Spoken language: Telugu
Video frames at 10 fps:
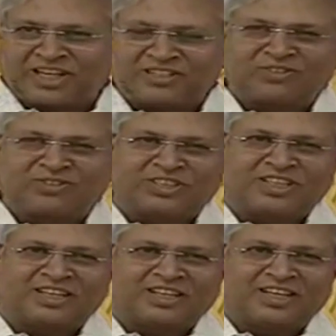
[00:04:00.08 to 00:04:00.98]
అర్థమవుతుంది
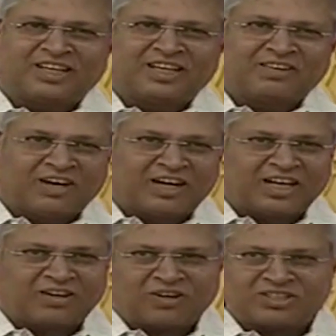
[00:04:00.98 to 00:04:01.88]
ఈవేళ
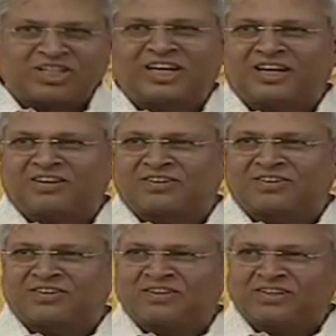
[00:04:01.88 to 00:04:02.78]
రోషయ్య గారు
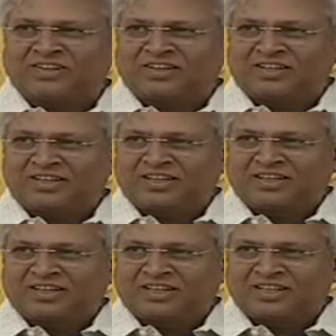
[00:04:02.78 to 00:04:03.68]

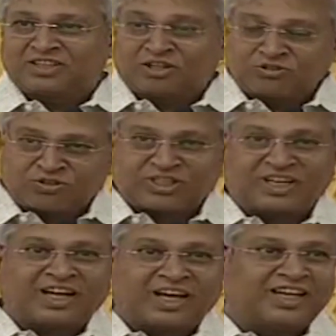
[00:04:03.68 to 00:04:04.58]

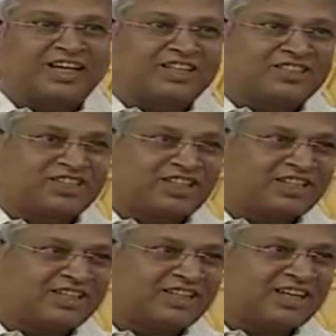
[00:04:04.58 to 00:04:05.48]
సంతోషంగా అంగీకరించి
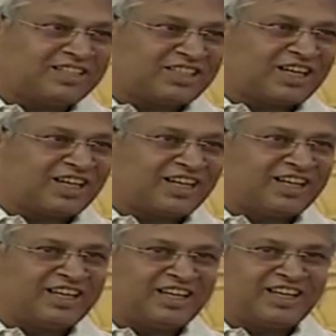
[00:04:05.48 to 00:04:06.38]
రాజశేఖర
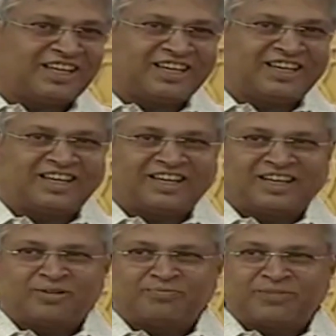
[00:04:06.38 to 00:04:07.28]
రెడ్డి
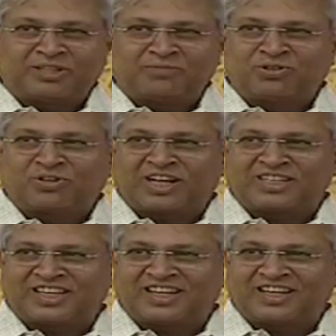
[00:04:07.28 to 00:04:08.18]
మీద బుక్
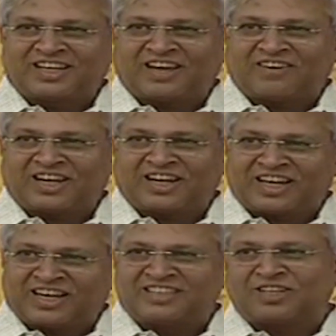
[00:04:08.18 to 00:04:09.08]
రాశానండి
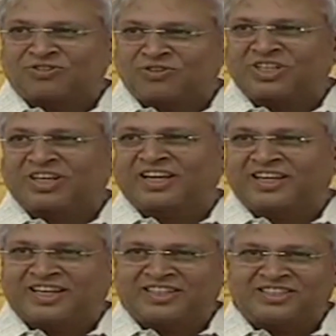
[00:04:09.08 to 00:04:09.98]
రావాలనగానే సంతోషంగా
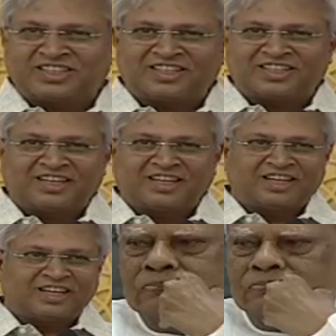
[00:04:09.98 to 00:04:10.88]
అంగీకరించి
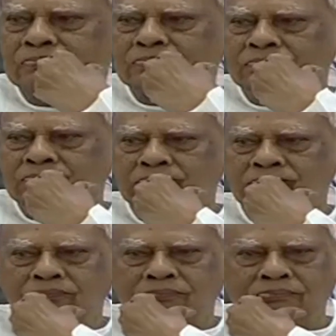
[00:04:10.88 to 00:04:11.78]
ఈవేళ వచ్చి
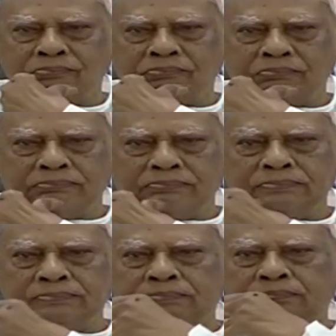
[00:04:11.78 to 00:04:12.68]
ఈ
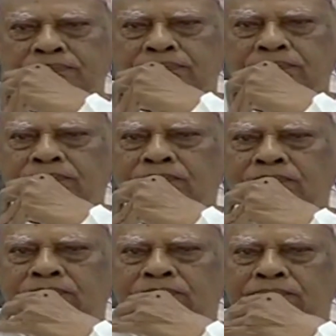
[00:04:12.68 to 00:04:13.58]
సభని
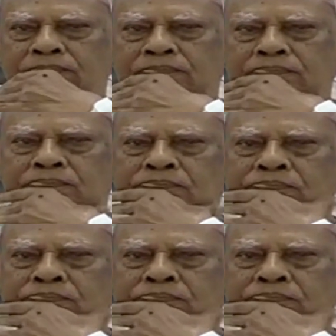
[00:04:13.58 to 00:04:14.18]
ఇంత గ్రేస్